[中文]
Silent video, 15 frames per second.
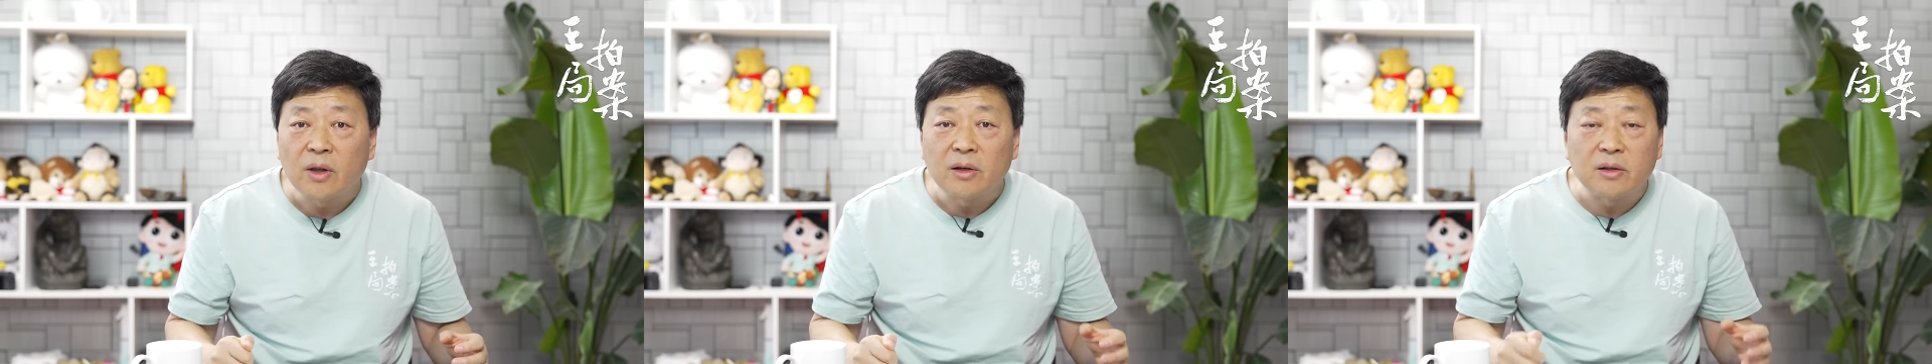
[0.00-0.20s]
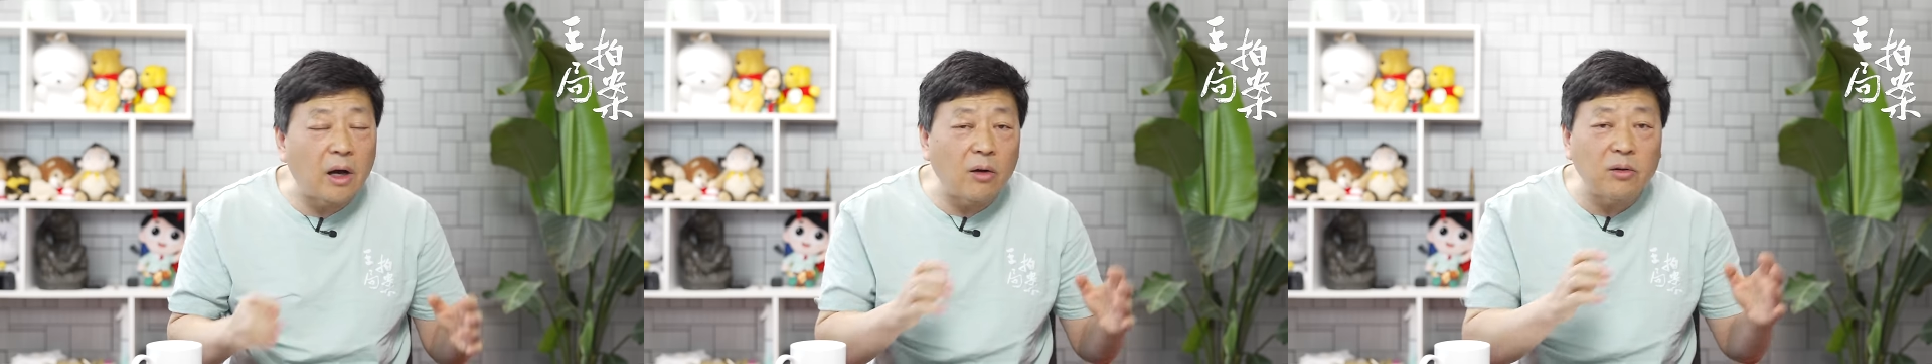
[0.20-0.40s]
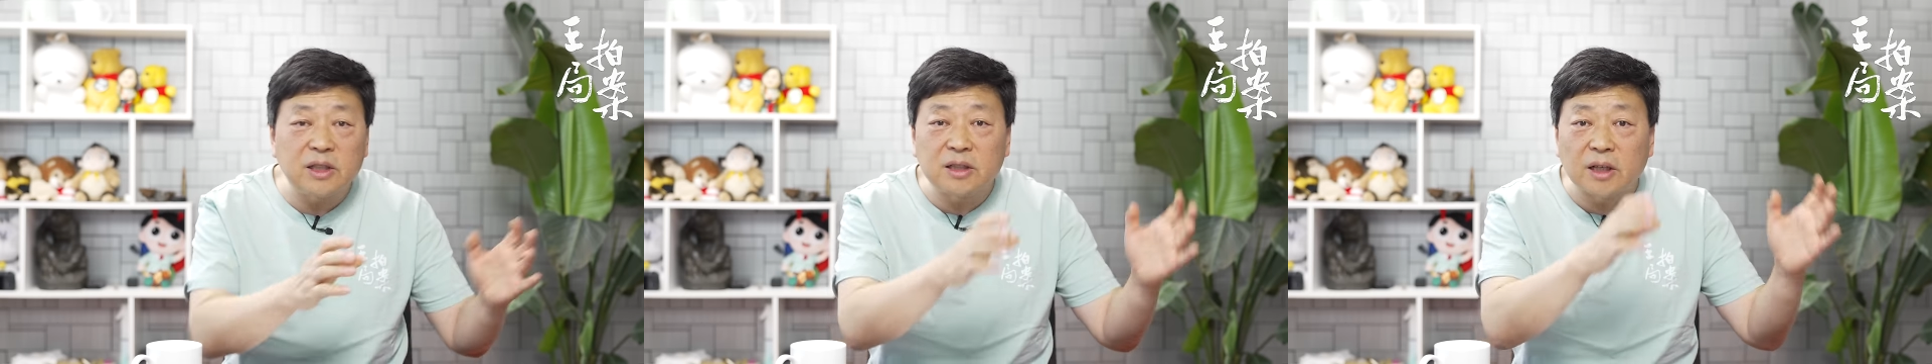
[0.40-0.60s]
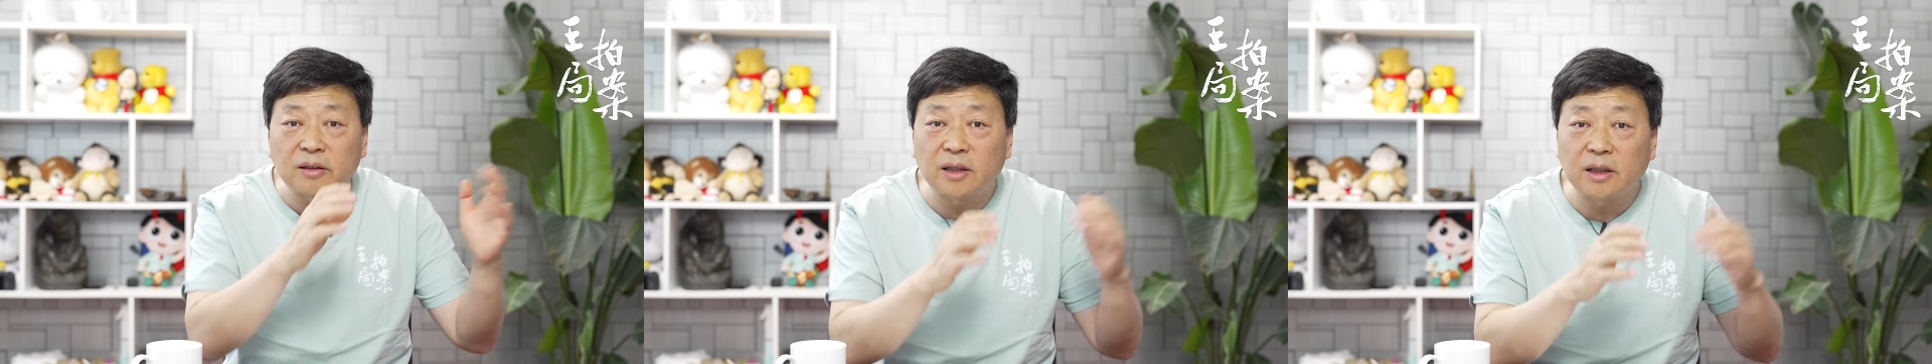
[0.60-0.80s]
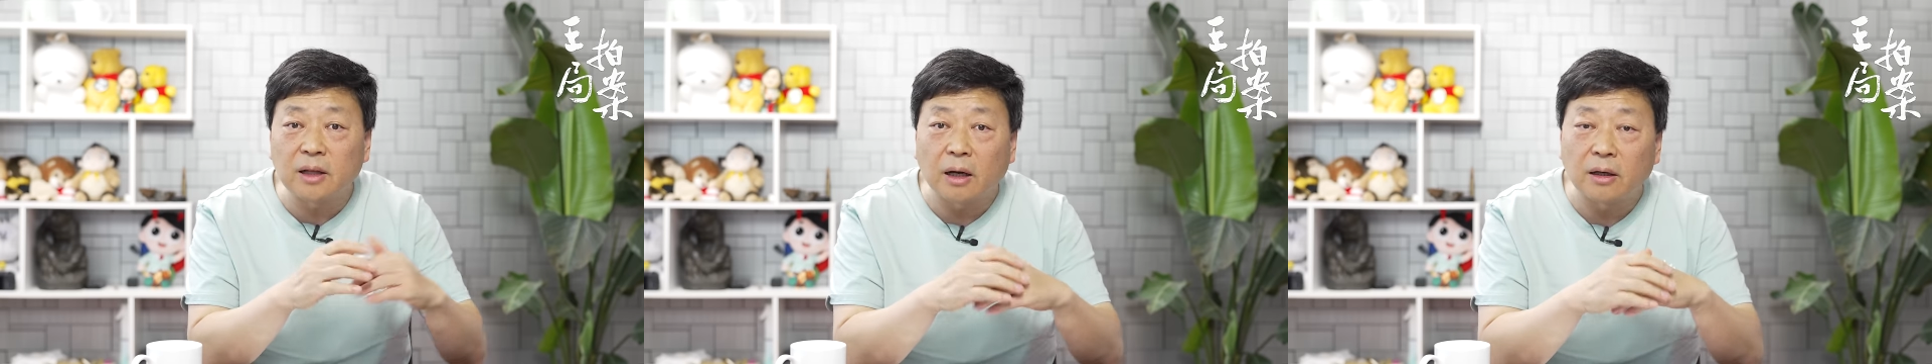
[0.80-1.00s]
然后你想
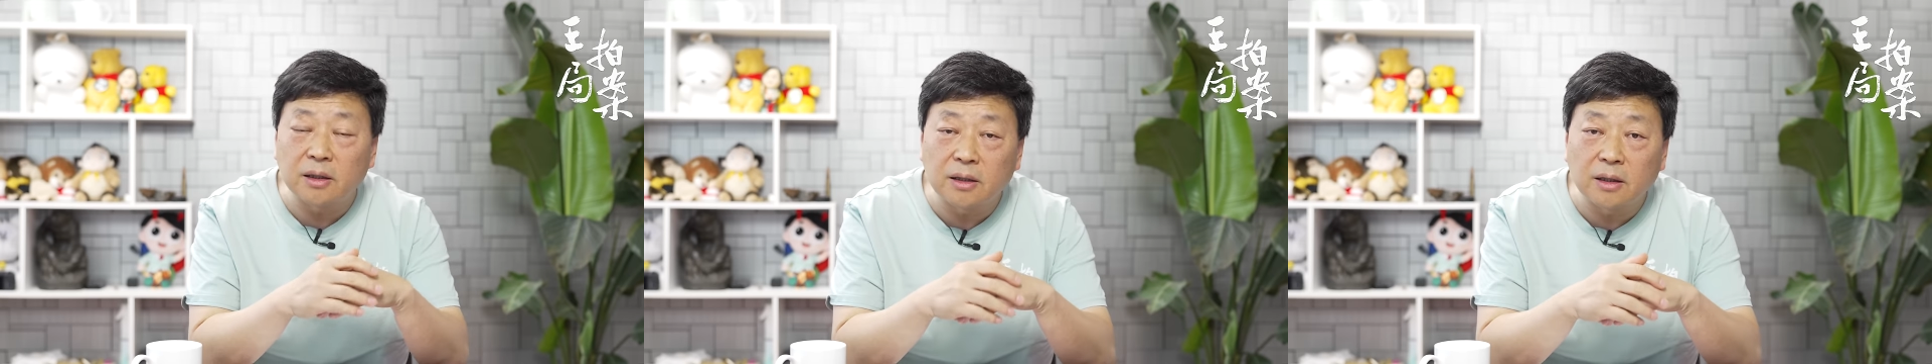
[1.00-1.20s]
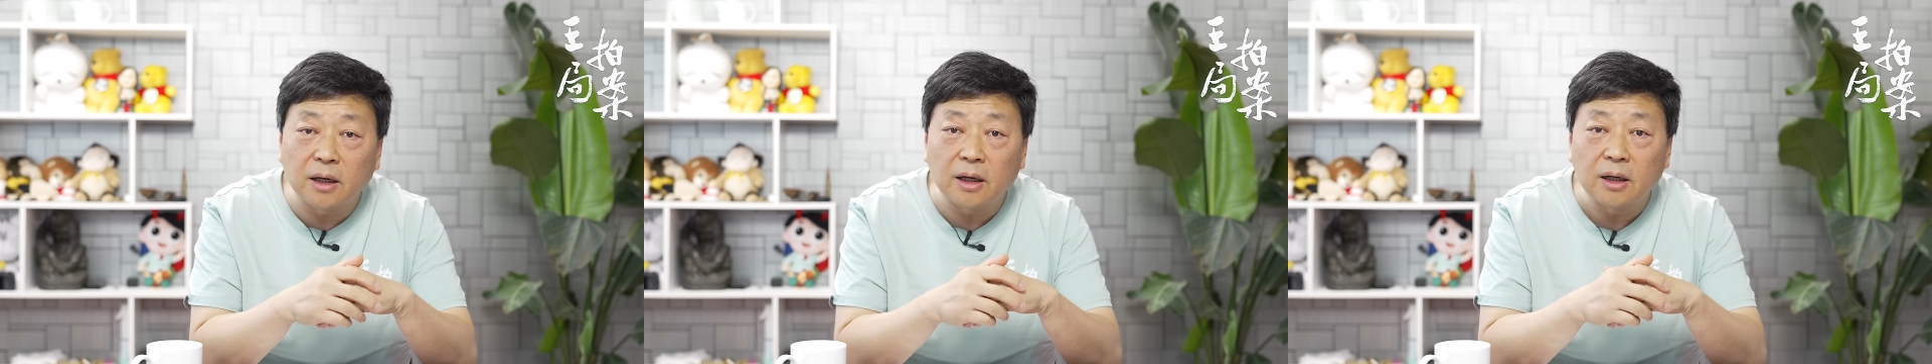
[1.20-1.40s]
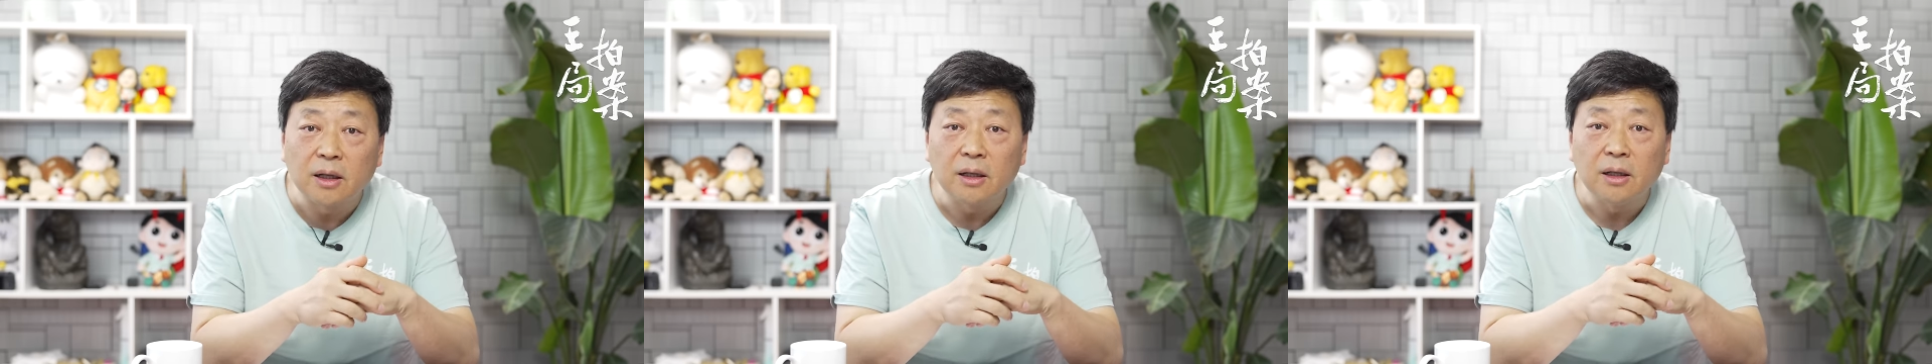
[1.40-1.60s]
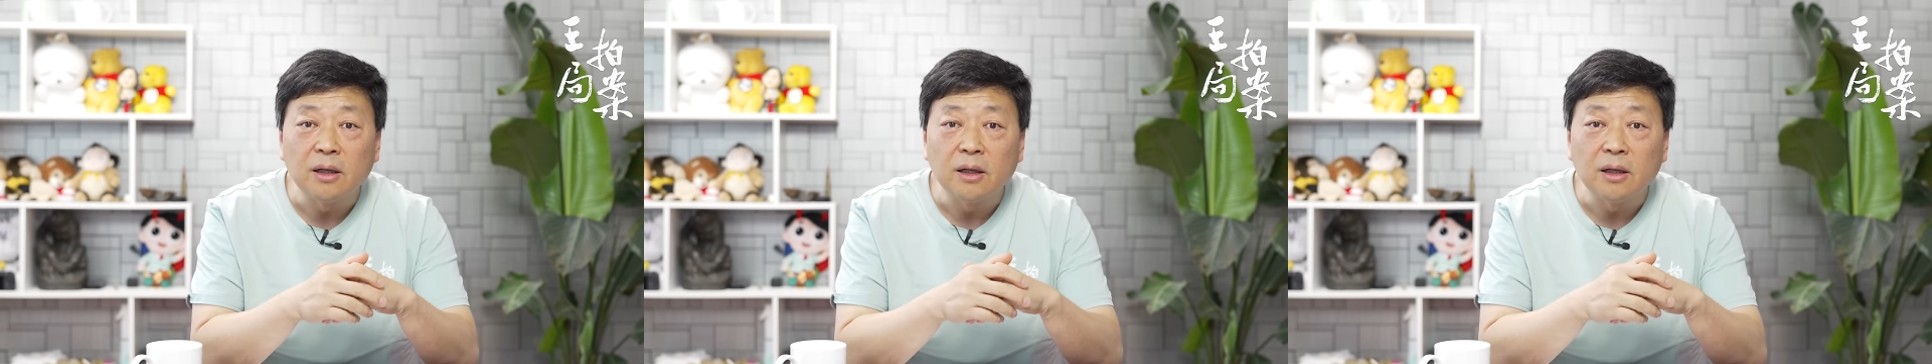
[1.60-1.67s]
抵挡这个